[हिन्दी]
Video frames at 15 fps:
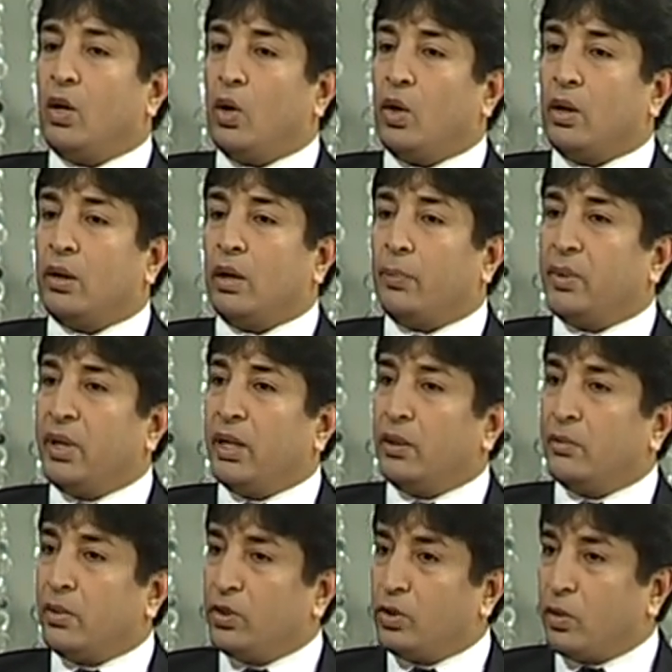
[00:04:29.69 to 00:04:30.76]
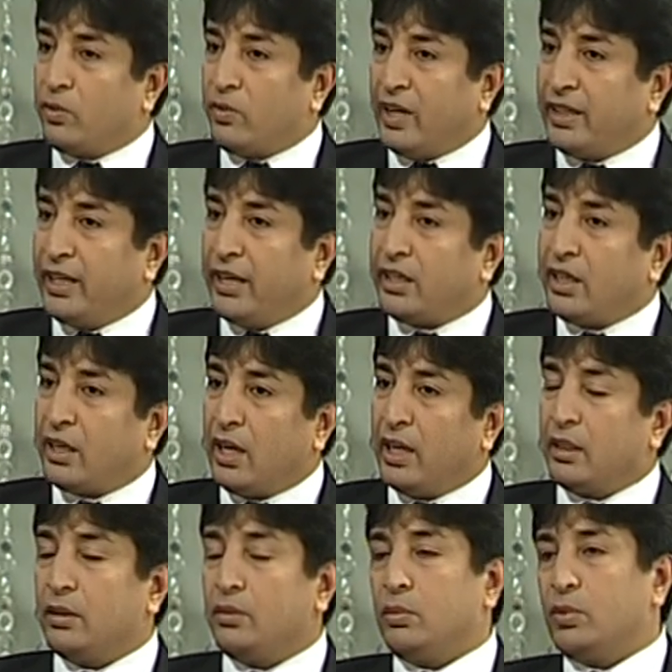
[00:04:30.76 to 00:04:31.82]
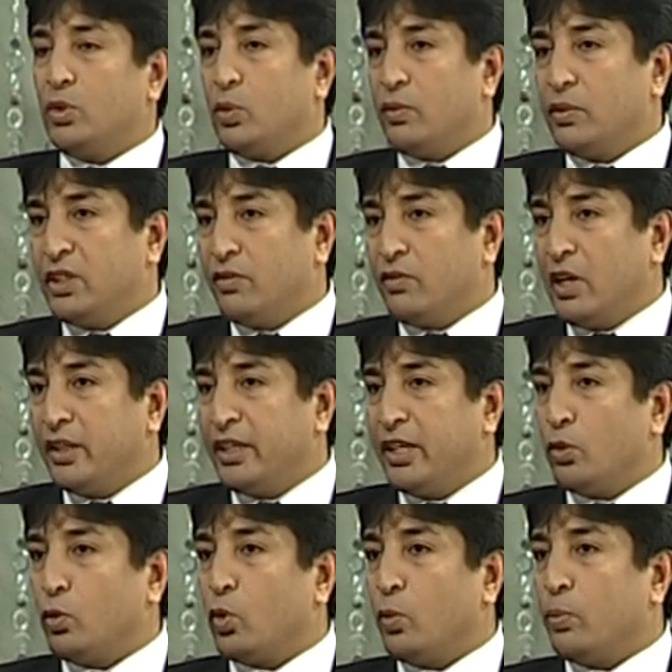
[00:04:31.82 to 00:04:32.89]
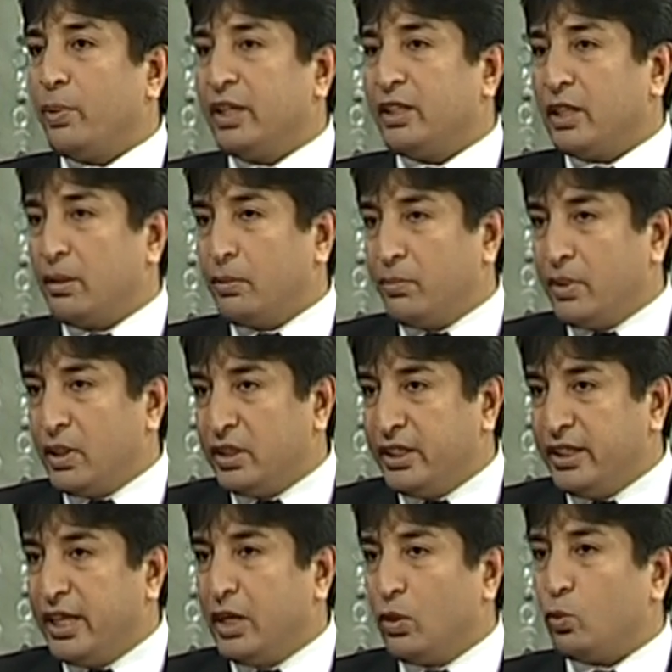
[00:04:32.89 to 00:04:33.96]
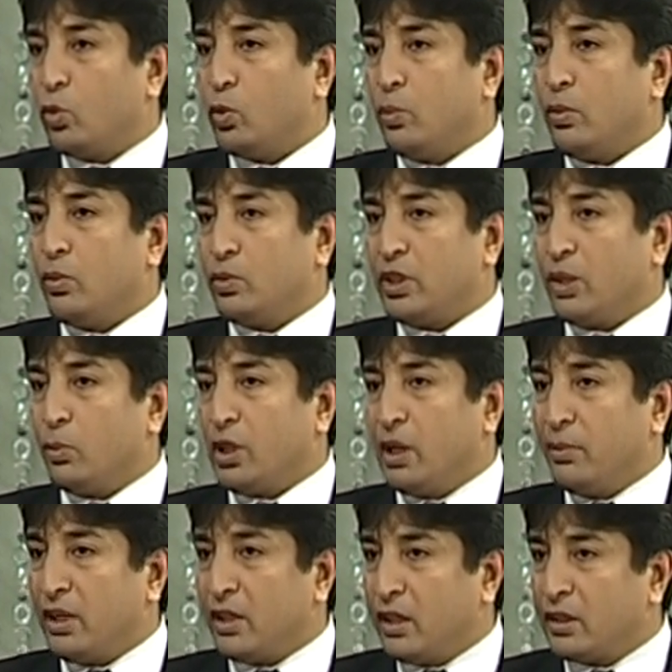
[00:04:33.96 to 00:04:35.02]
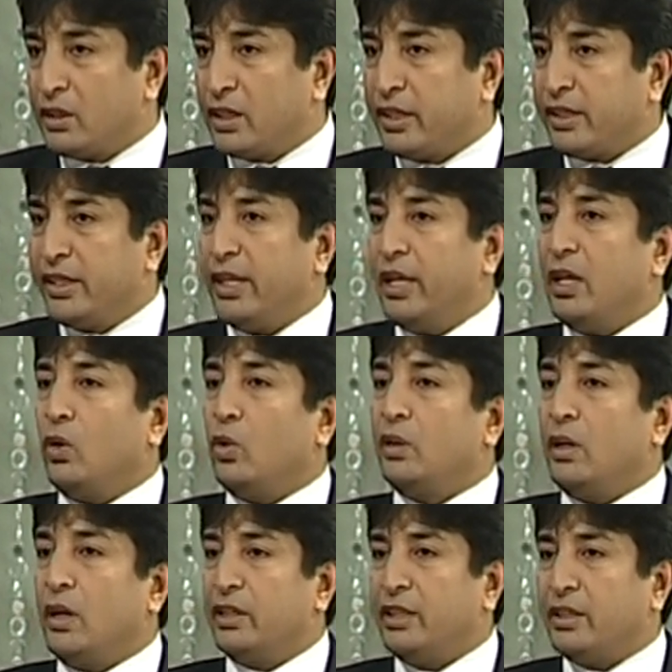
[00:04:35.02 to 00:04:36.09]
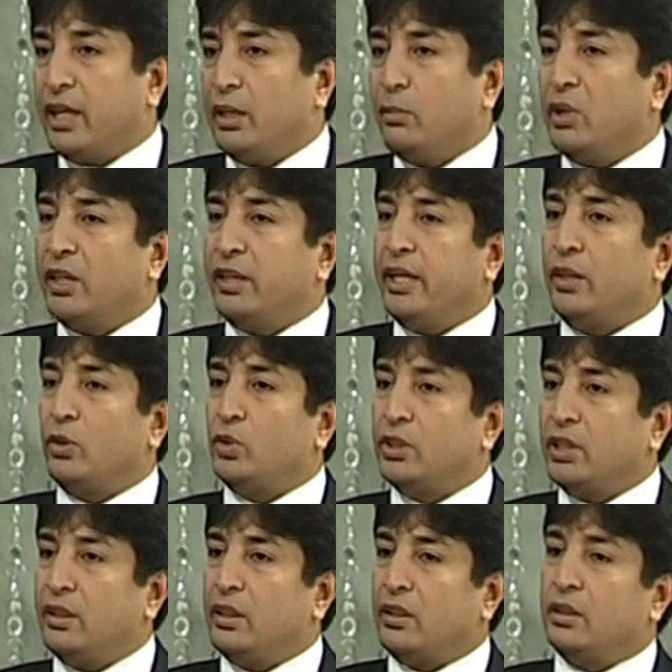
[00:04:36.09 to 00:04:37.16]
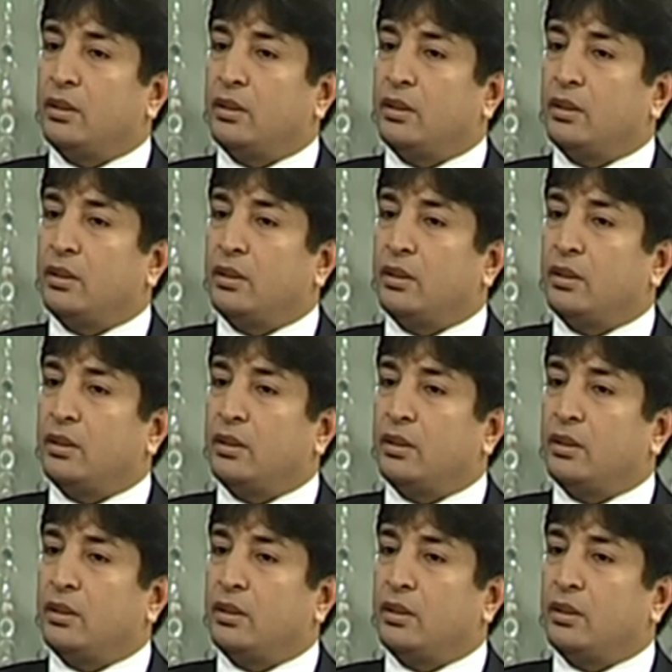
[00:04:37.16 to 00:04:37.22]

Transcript: और अपने जो वालदेन की खाए जो जिन वालदेन ने उनको पैसे दिए हैं उनको उसके मुताबिक खर्च करते हैं और अच्छी तालीम लेते हैं तो चंद